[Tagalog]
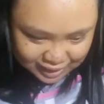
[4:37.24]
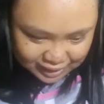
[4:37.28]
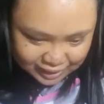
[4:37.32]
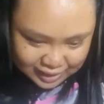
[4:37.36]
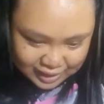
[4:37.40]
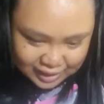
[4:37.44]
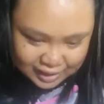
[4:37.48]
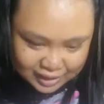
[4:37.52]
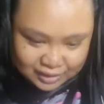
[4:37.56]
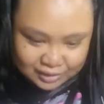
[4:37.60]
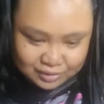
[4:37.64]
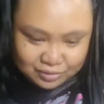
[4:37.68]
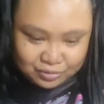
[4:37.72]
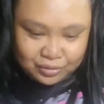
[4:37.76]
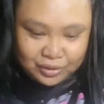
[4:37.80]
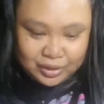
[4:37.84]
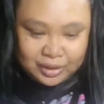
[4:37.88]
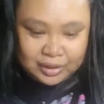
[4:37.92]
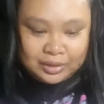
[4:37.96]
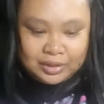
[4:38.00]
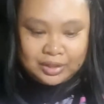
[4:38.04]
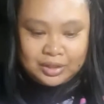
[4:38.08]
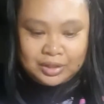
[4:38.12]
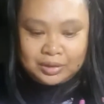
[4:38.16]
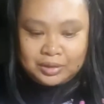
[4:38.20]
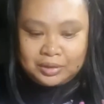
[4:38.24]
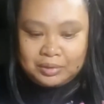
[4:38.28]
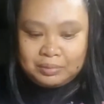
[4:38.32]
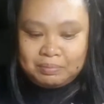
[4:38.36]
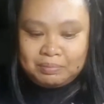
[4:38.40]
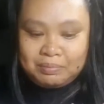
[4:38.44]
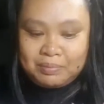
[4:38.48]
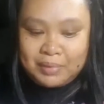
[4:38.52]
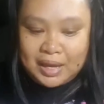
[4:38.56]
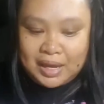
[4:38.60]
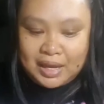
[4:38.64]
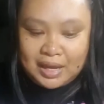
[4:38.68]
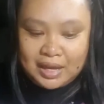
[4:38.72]
Ayan, feel your
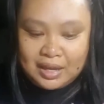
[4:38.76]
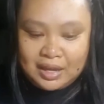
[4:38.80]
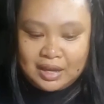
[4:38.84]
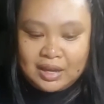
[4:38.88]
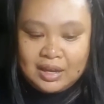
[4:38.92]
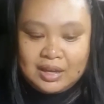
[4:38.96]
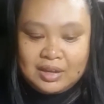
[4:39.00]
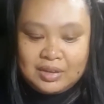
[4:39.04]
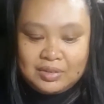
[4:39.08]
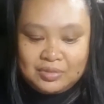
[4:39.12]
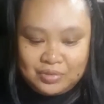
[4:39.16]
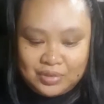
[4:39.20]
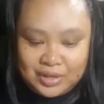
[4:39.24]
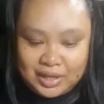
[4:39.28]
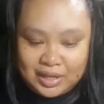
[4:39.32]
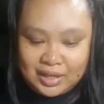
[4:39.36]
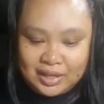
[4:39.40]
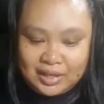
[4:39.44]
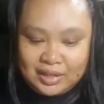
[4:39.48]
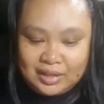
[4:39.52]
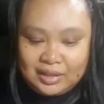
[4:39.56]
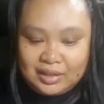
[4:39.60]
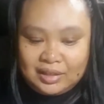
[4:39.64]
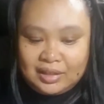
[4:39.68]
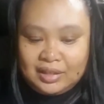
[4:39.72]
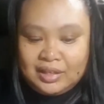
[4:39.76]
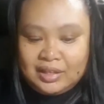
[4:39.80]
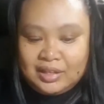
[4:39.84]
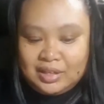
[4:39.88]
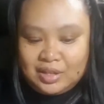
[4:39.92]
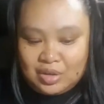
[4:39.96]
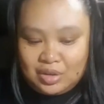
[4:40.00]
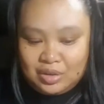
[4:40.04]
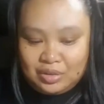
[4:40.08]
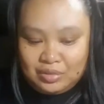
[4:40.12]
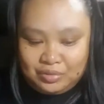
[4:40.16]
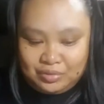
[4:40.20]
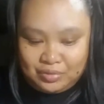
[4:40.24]
face, feel
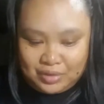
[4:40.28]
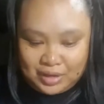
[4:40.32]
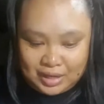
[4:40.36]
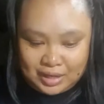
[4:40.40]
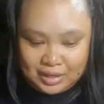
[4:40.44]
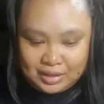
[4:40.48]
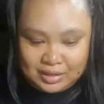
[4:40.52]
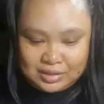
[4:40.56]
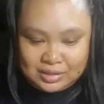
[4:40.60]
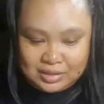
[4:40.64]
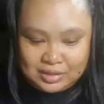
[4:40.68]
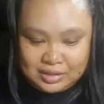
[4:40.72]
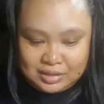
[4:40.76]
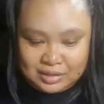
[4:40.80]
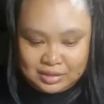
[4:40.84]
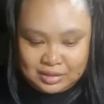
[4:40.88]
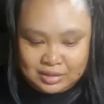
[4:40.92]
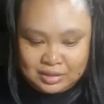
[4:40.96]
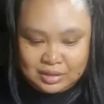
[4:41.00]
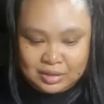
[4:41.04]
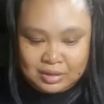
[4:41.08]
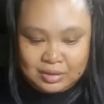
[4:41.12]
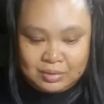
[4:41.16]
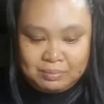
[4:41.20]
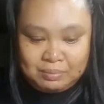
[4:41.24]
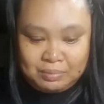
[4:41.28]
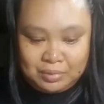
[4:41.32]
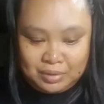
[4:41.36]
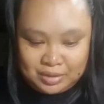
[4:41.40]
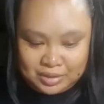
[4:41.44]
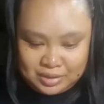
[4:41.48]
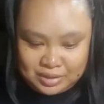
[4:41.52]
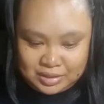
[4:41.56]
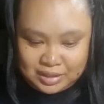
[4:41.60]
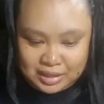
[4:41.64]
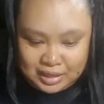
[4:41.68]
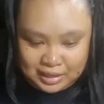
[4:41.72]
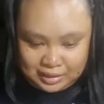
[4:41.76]
your face
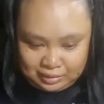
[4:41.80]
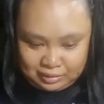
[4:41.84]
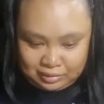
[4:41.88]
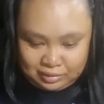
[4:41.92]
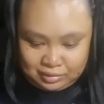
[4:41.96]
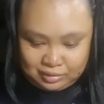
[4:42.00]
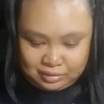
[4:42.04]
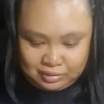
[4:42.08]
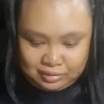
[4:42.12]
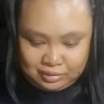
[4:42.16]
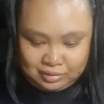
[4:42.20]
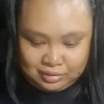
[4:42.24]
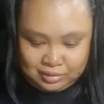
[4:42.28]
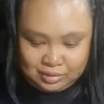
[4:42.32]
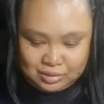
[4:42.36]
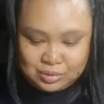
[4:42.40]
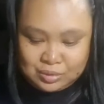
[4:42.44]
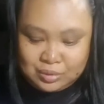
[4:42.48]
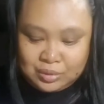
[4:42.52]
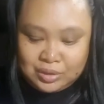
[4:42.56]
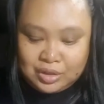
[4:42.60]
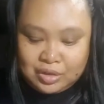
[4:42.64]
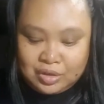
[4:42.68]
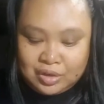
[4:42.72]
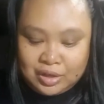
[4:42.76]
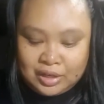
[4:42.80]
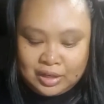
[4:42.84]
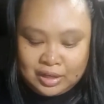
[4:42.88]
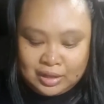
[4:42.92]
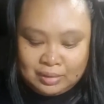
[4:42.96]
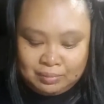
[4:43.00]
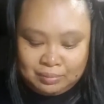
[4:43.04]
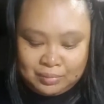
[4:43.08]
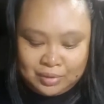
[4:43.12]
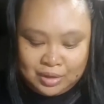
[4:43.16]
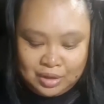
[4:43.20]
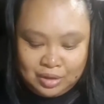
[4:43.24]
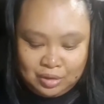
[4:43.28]
pulsate. So, hindi ko
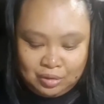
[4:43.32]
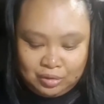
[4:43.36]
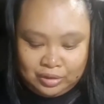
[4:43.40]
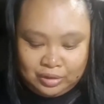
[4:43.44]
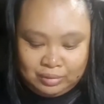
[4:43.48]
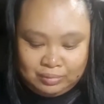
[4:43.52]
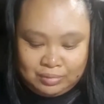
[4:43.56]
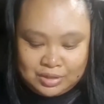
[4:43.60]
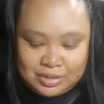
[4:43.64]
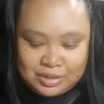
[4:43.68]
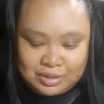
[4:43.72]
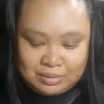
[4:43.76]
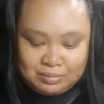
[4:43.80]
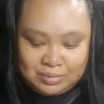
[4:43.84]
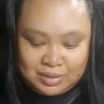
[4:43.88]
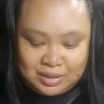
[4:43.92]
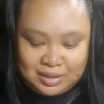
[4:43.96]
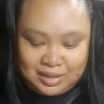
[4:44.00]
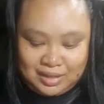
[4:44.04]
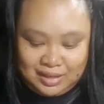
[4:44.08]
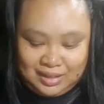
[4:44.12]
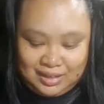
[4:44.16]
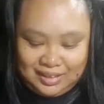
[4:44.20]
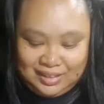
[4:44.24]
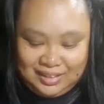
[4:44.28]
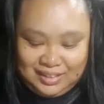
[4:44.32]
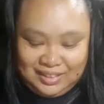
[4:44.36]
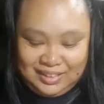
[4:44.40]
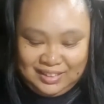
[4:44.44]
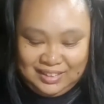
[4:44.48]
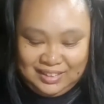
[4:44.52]
alam kung ibig sabihin.